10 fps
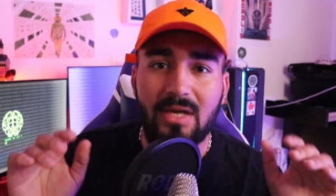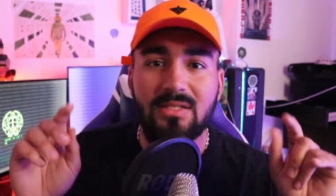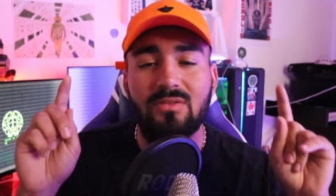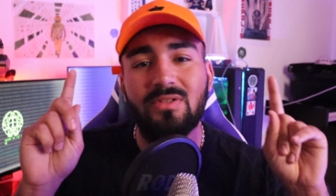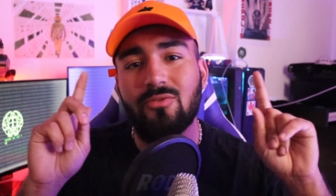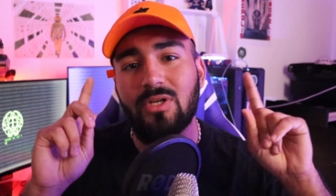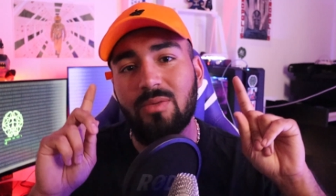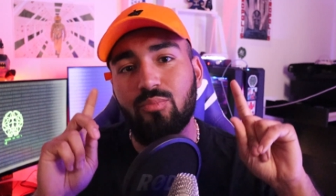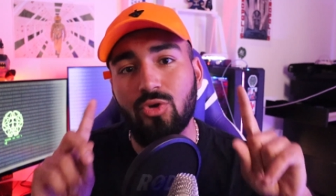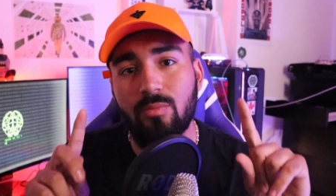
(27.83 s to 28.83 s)
Cette vidéo, elle
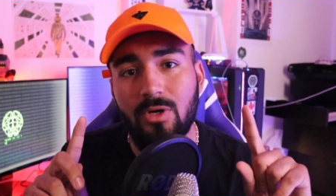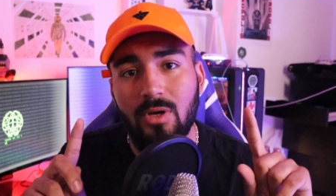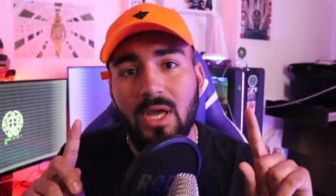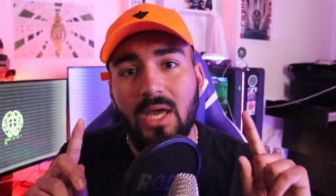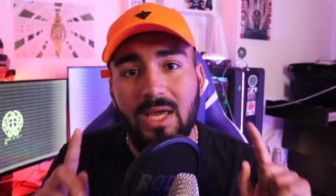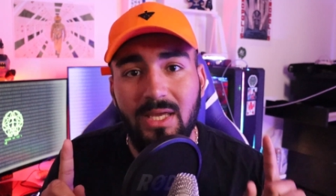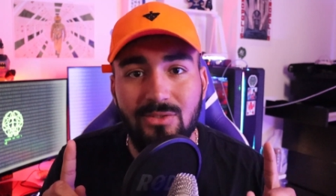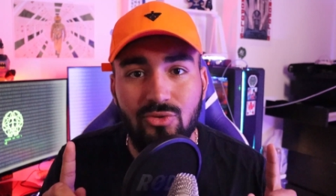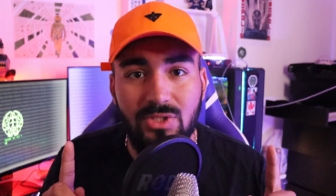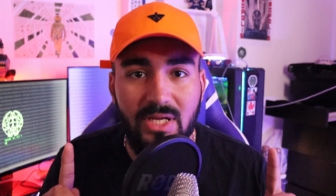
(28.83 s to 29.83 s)
est purement
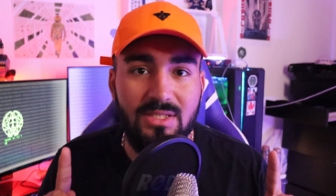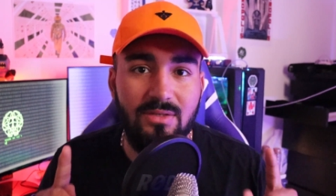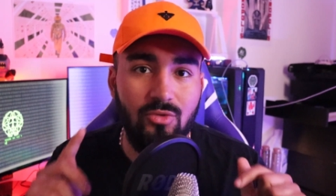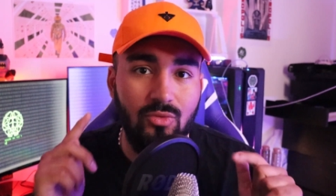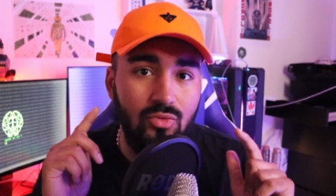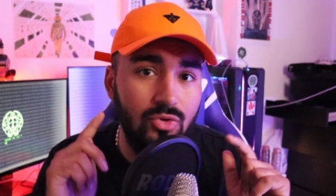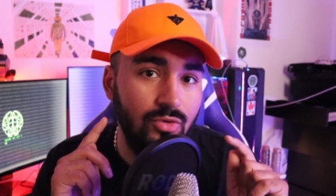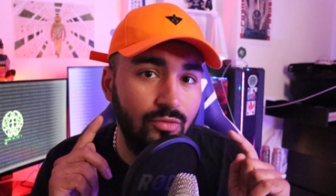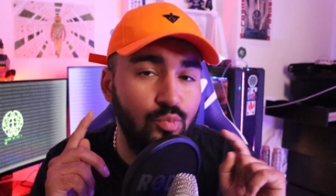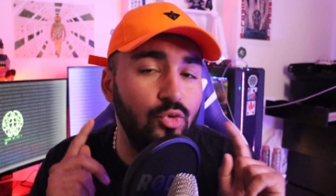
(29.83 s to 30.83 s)
éducative, donc tout ce
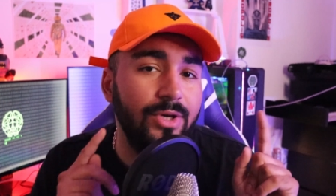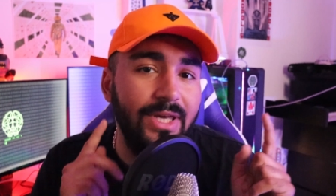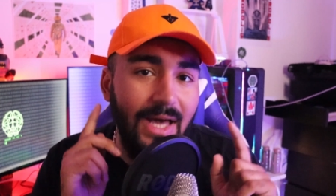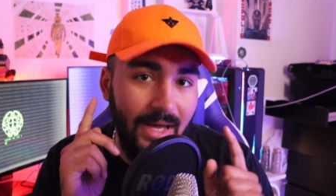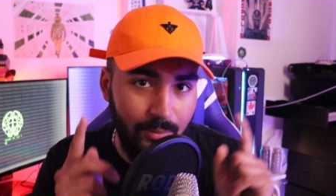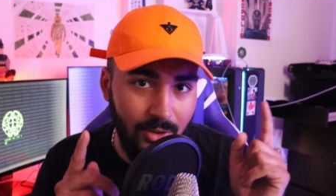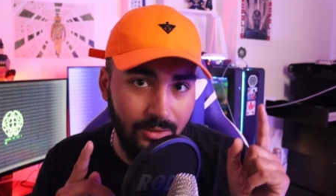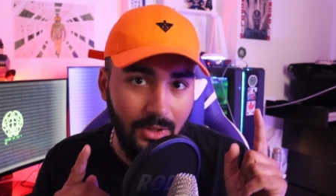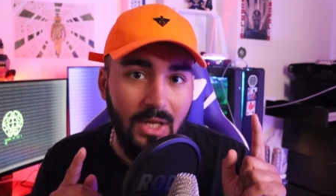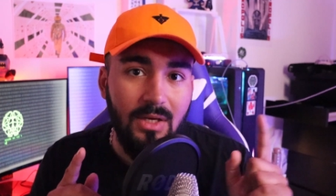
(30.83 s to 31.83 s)
que vous pourriez
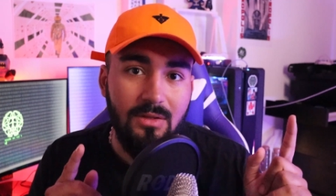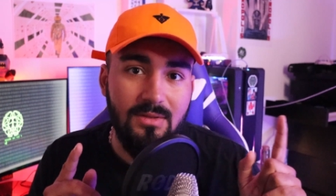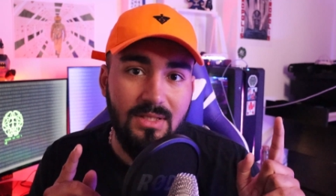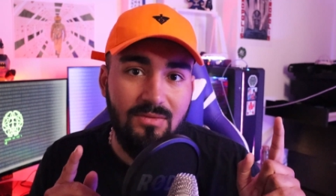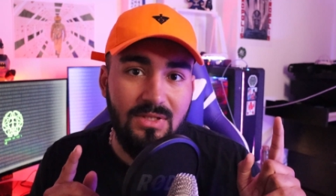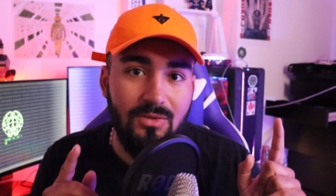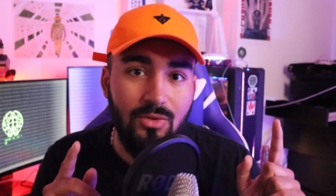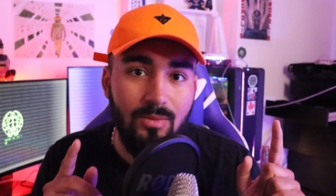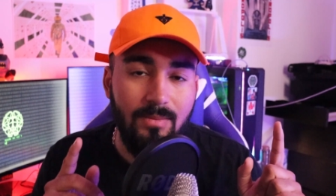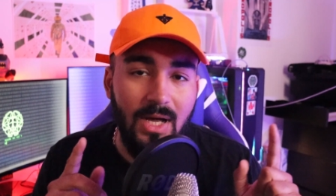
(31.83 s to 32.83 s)
apprendre dans cette
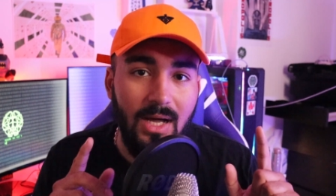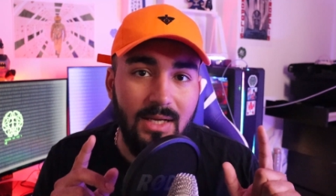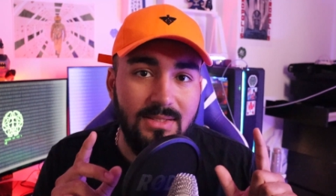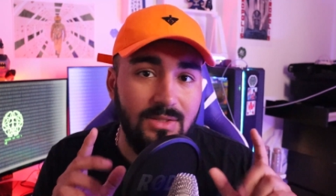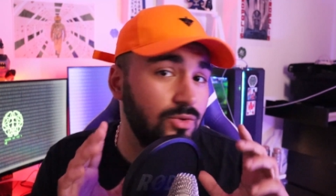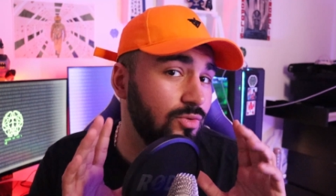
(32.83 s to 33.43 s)
vidéo, bah c'est